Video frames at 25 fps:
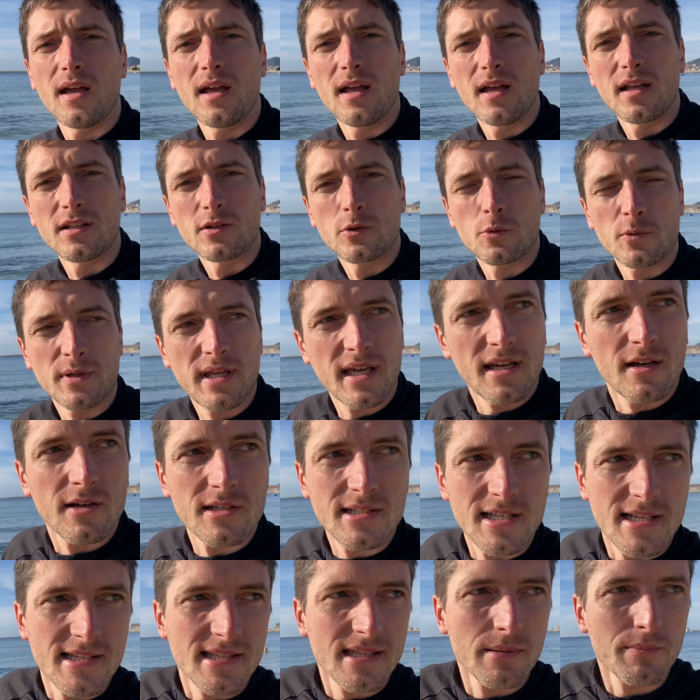E, drugiego
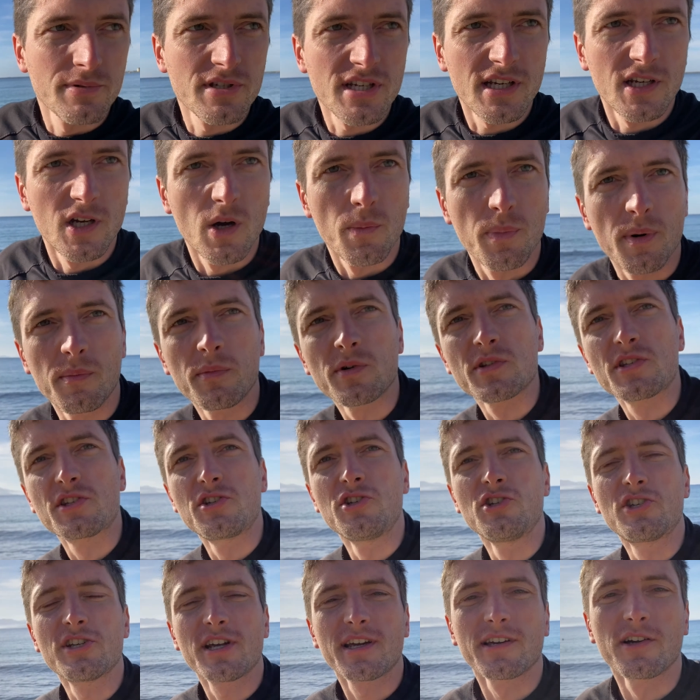zastępczego,
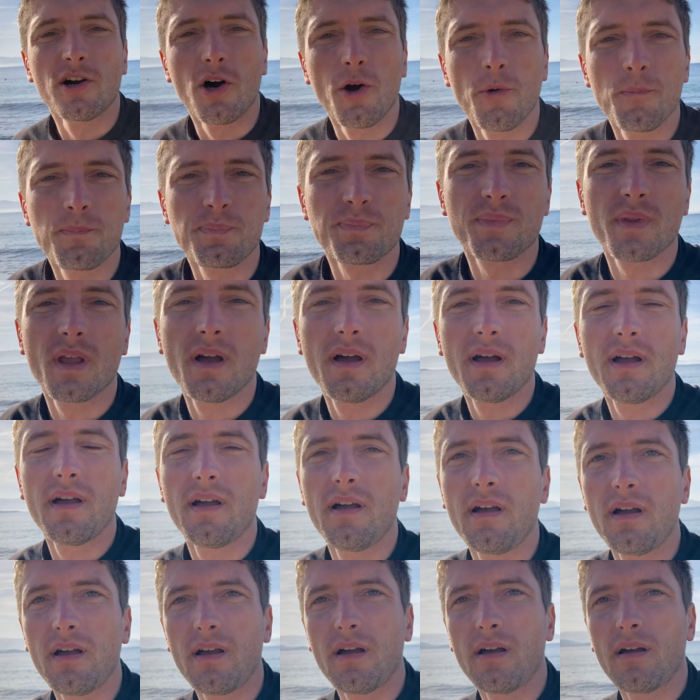pomocniczego.
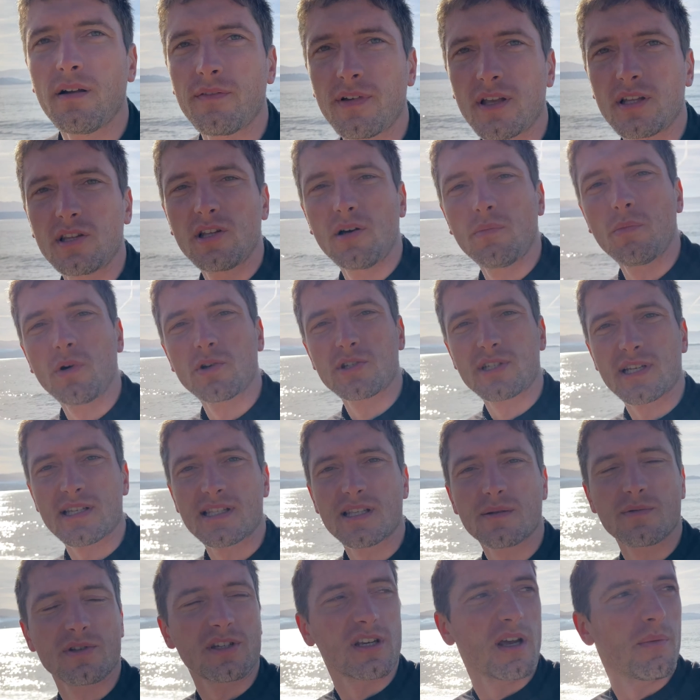E, wiadomo,
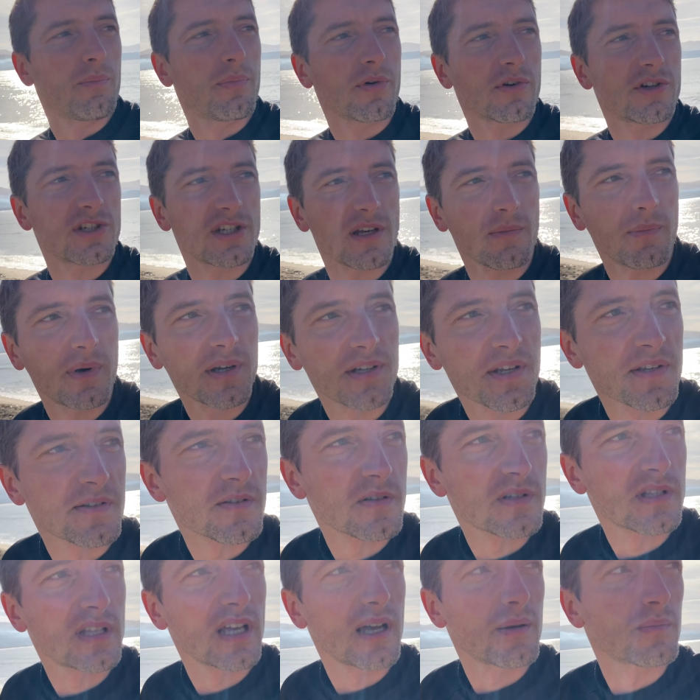czasem trzeba pogrzebać, ja
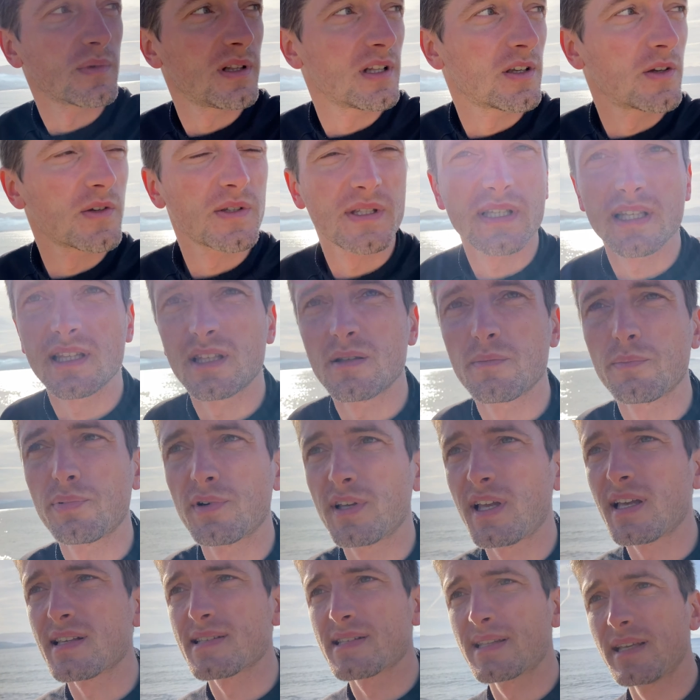zostałem tylko z jednym
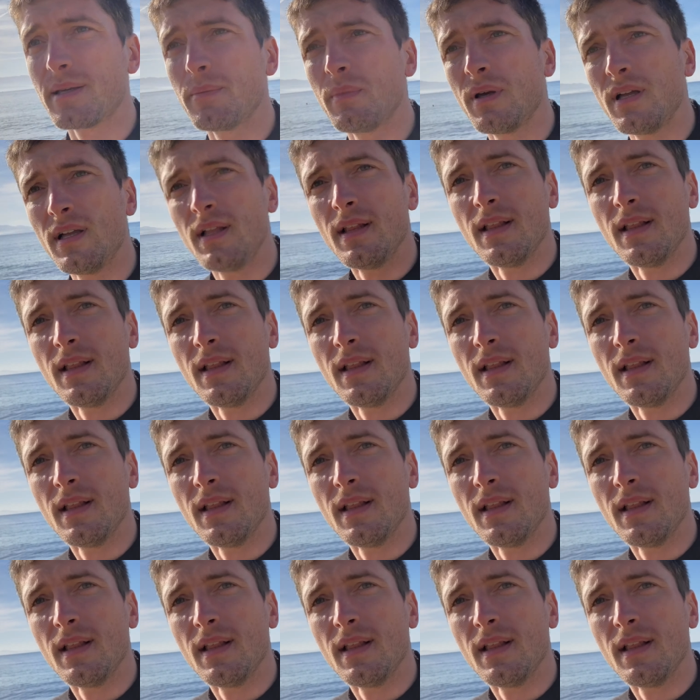pojazdem.